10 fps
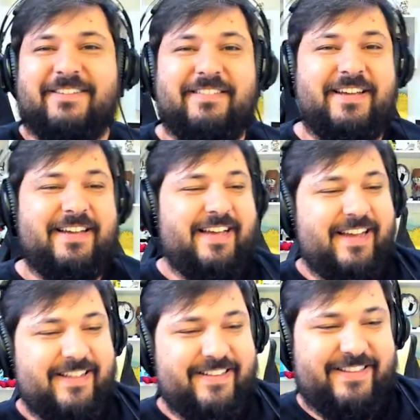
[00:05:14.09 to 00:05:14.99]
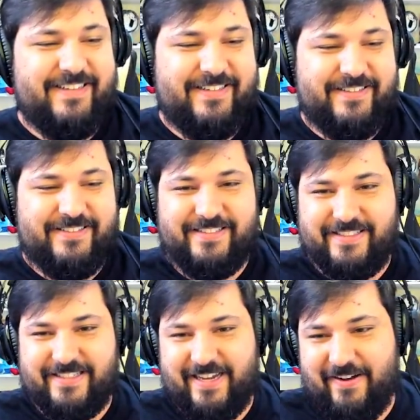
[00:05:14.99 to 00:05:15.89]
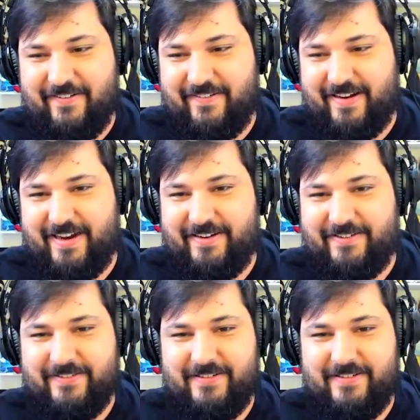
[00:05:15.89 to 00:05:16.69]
Meu Deus do céu, velho.